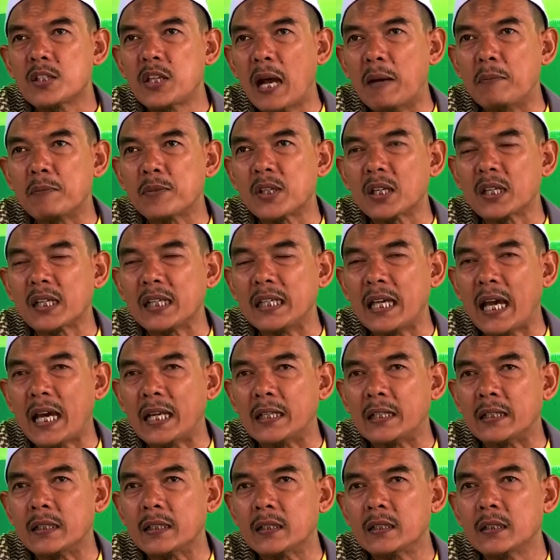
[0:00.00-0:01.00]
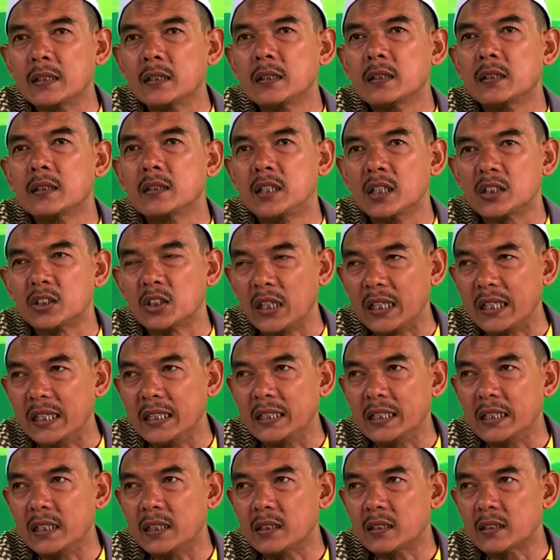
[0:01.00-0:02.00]
jam sekian detik
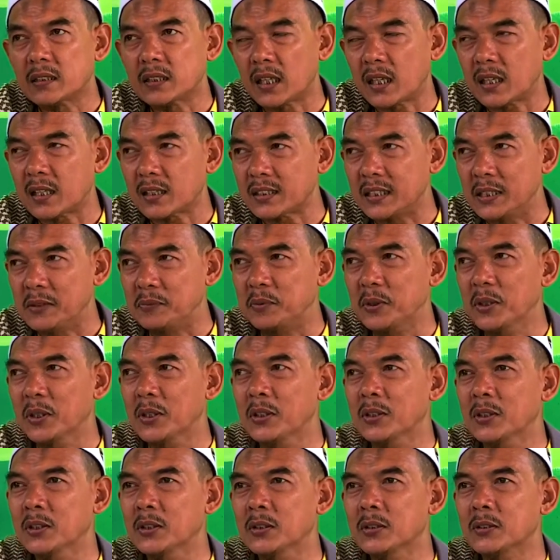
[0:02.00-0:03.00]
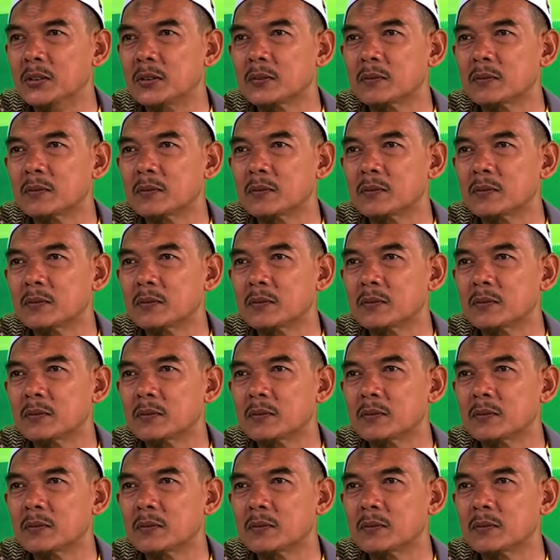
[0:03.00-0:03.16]
ini tek tiba